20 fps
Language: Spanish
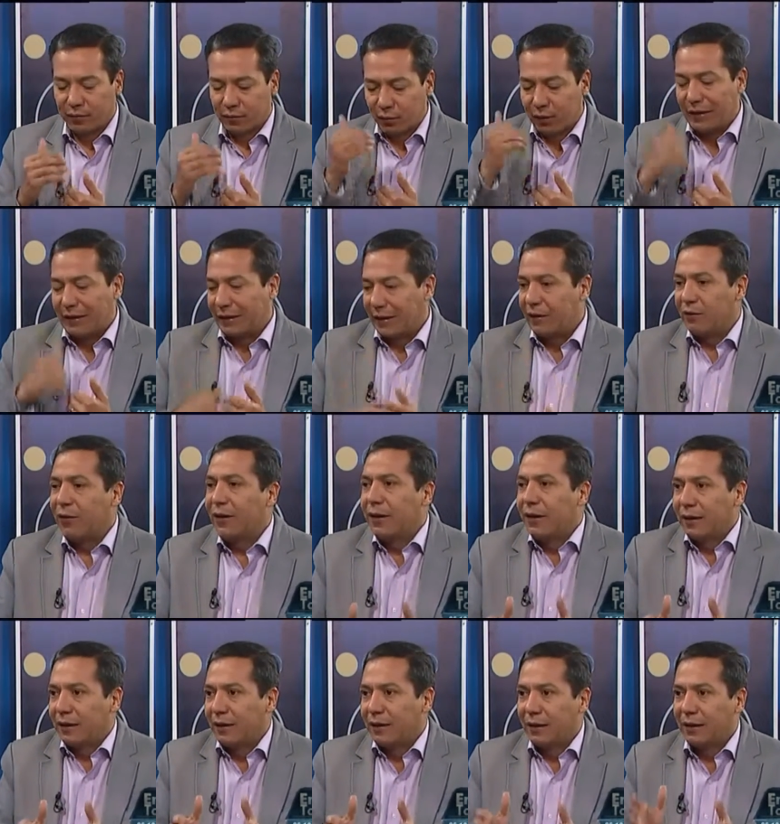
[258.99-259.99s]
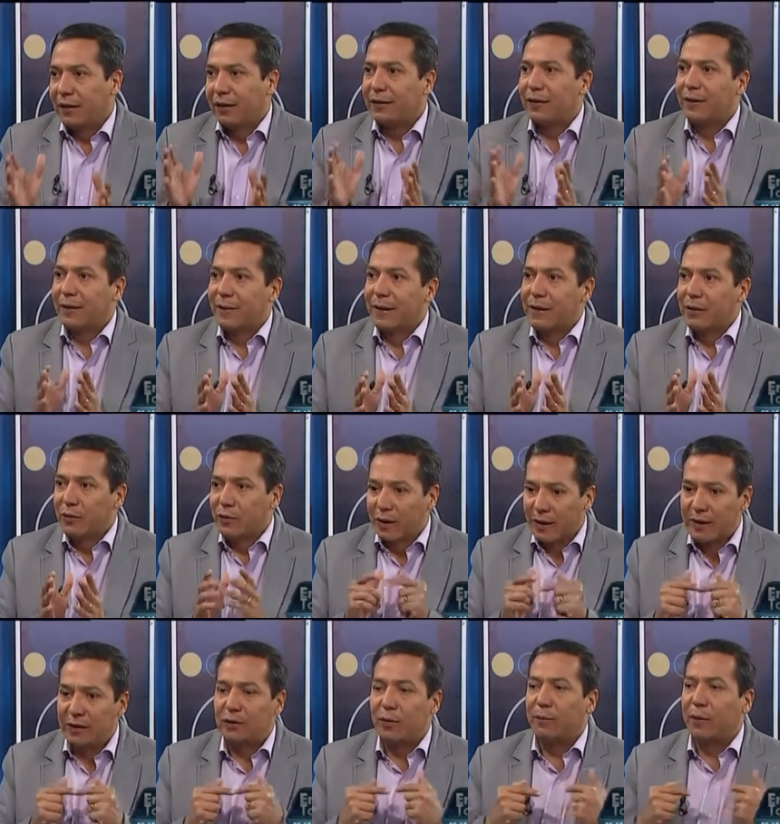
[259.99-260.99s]
subalternos en el, sistema
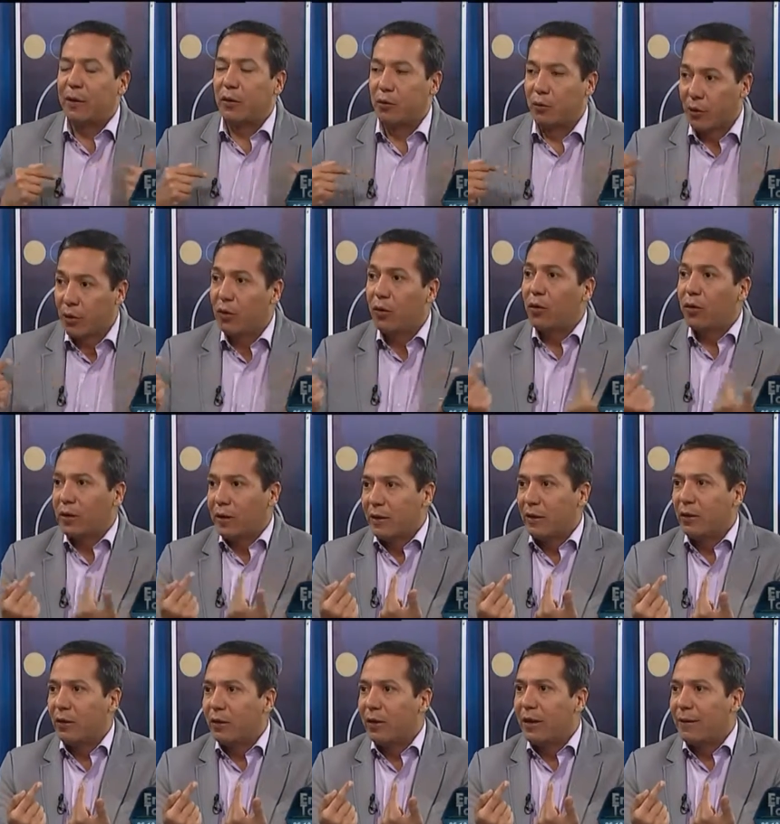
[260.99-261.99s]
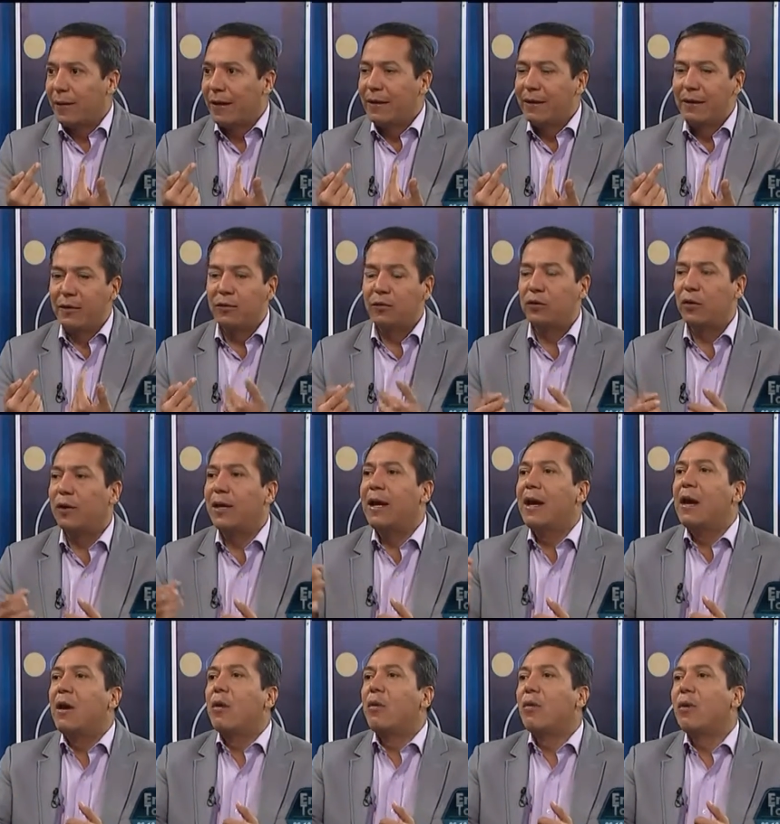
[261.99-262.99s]
tribunalicio, pero luego coordinó con las demás instituciones
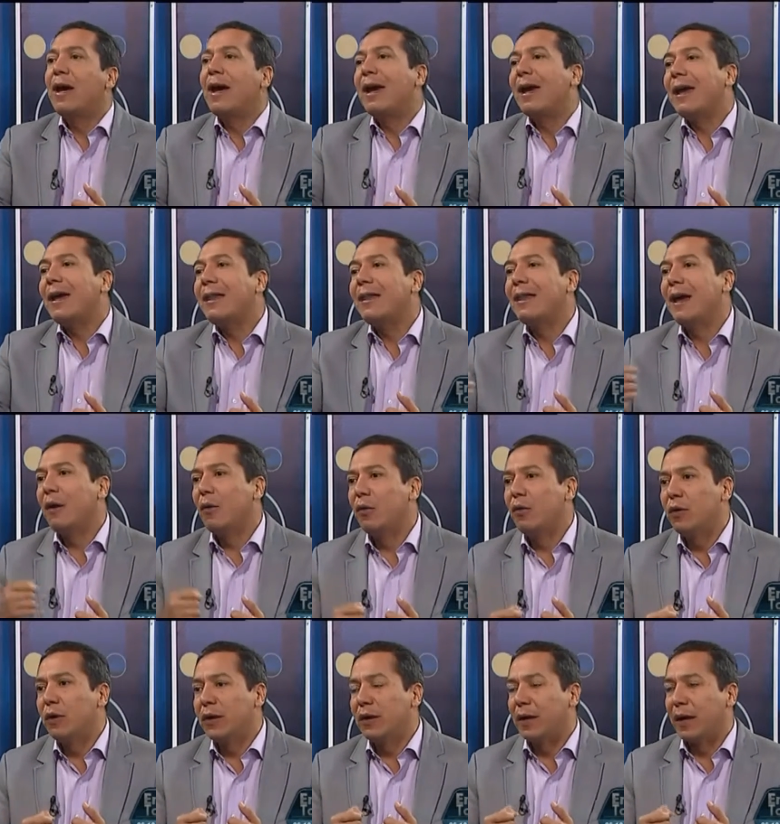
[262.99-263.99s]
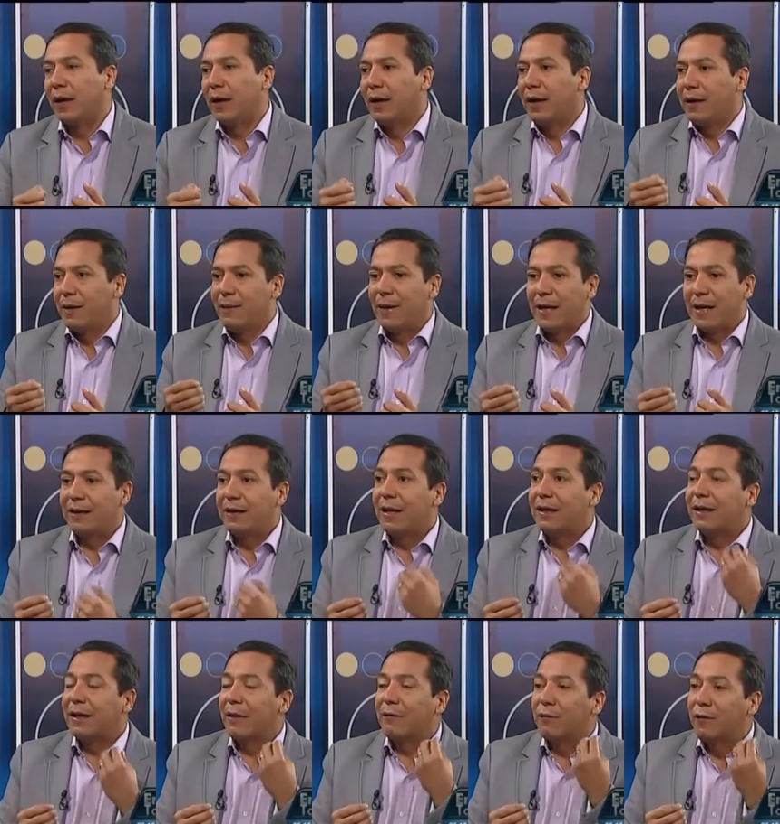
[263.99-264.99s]
una agenda única, de manera
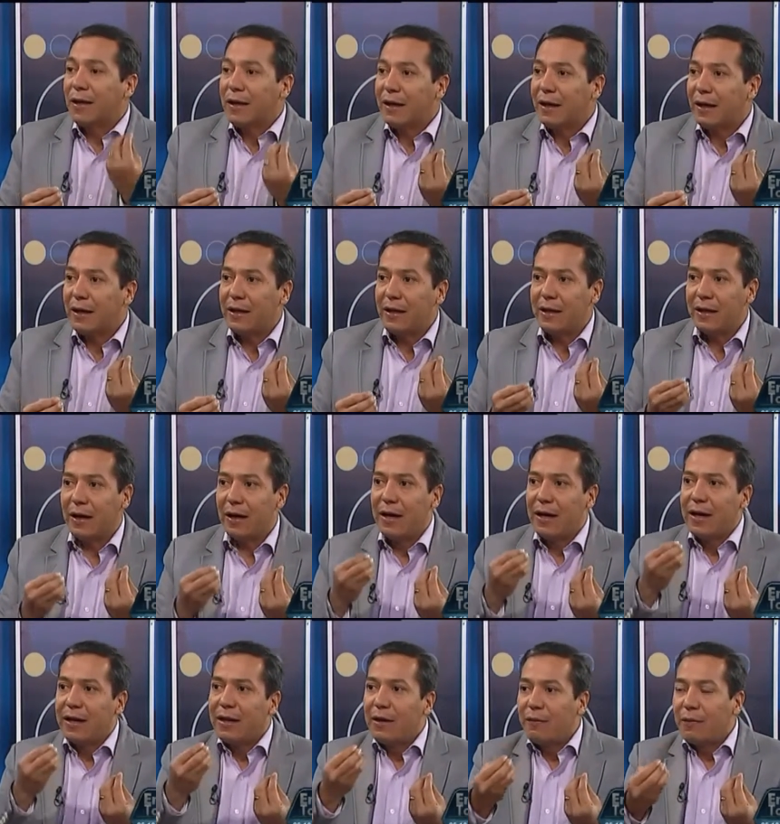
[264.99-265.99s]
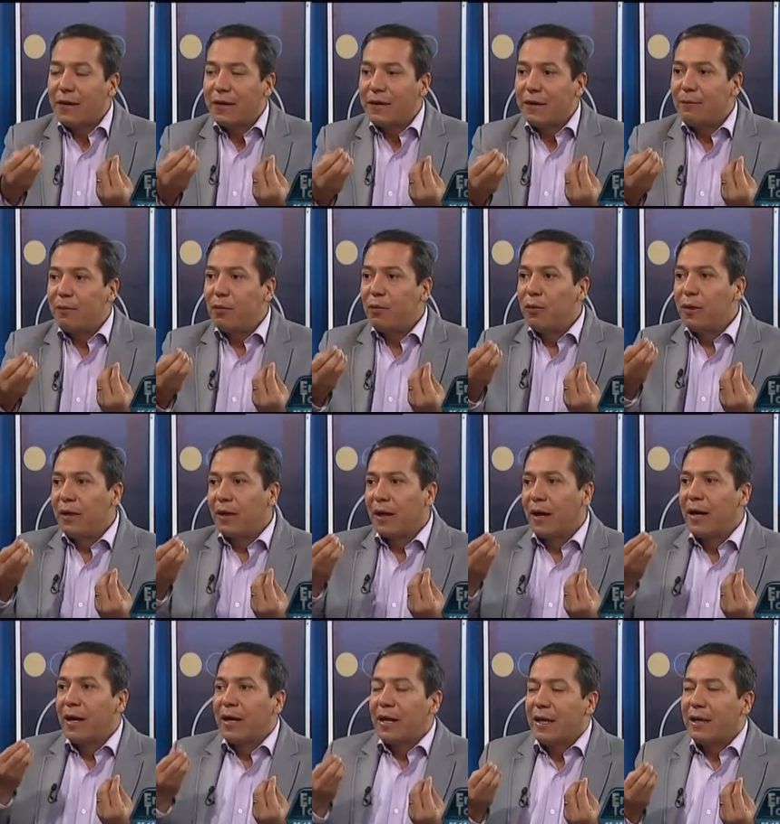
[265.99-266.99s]
tal que Fiscalía, Defensa
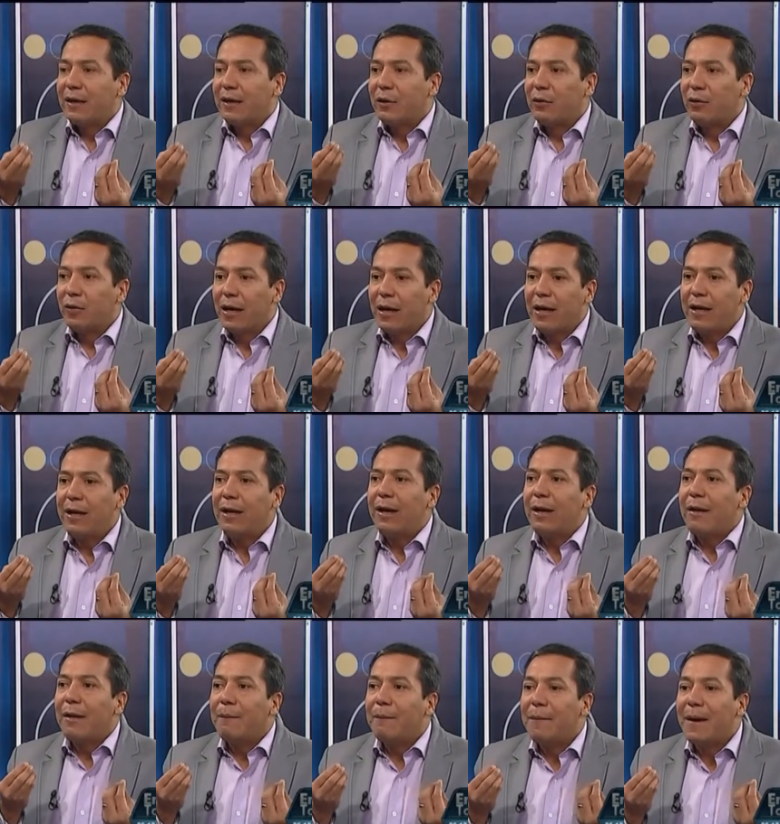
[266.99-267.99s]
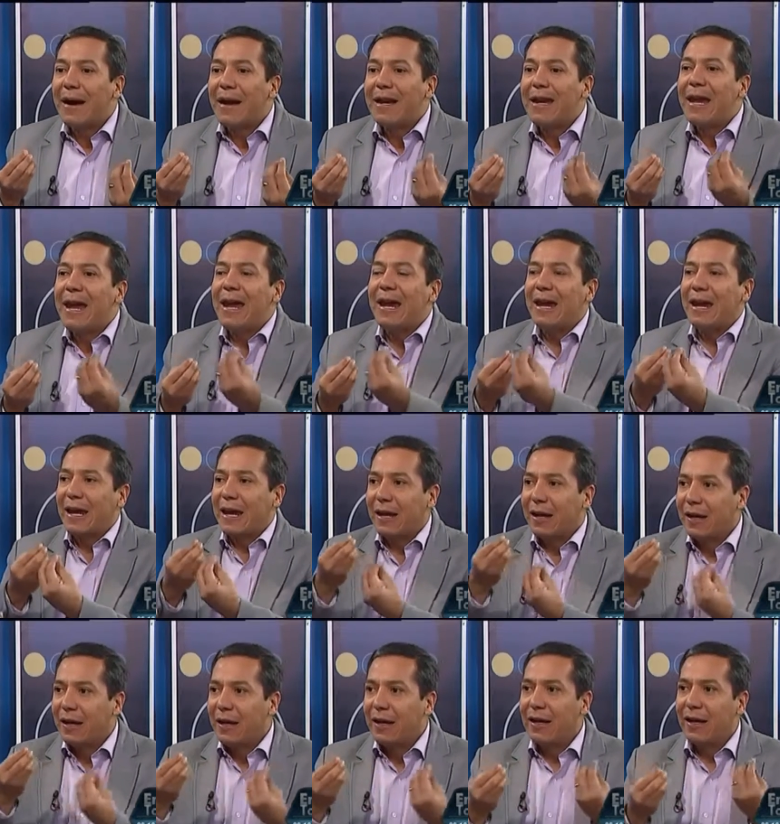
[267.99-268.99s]
Pública y tribunales
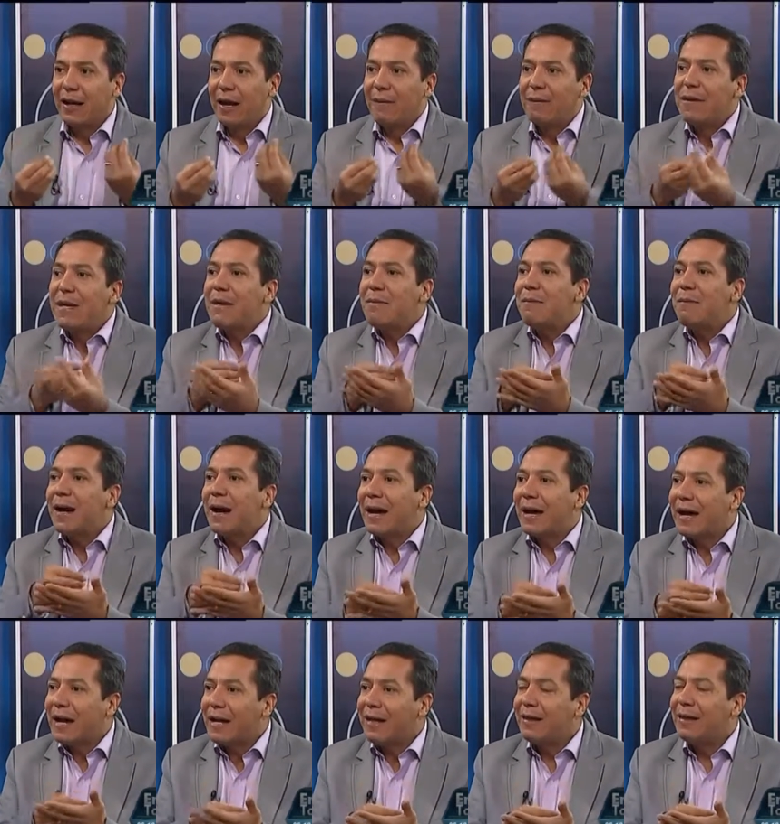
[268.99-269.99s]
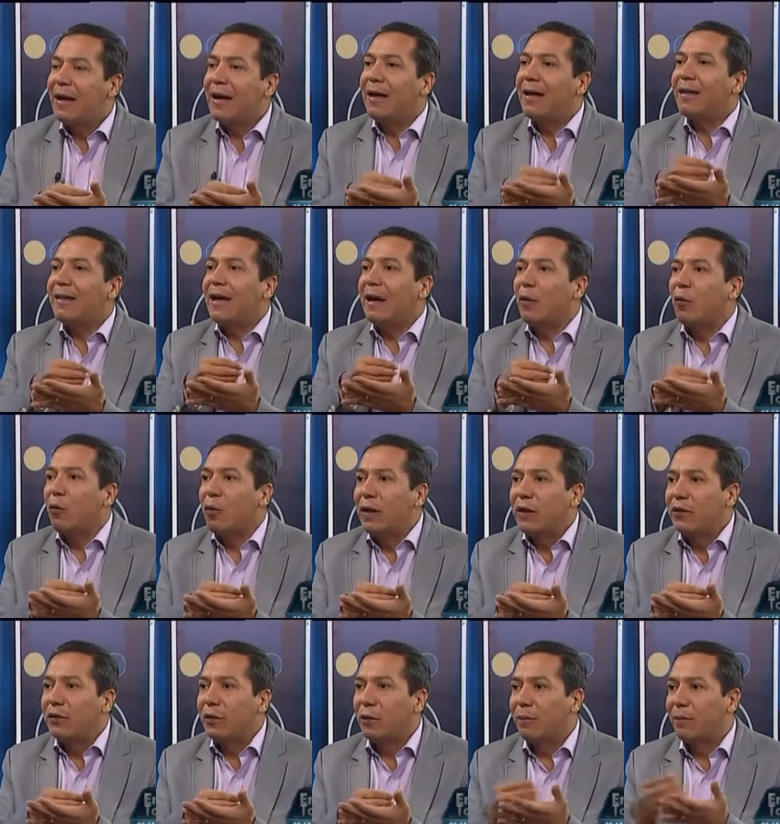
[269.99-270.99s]
manejen la misma agenda de
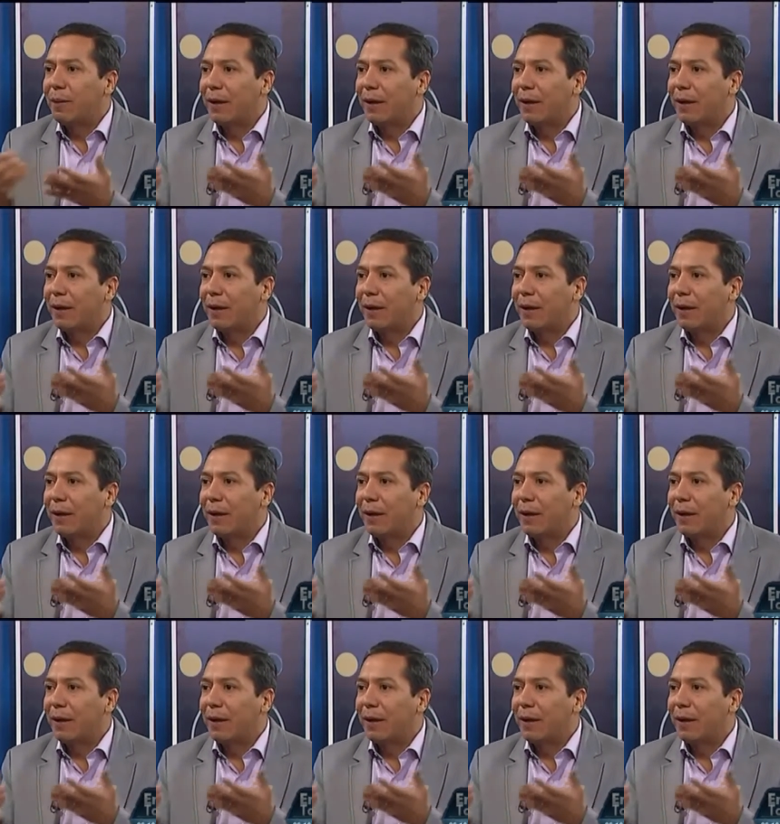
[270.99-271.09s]
juicios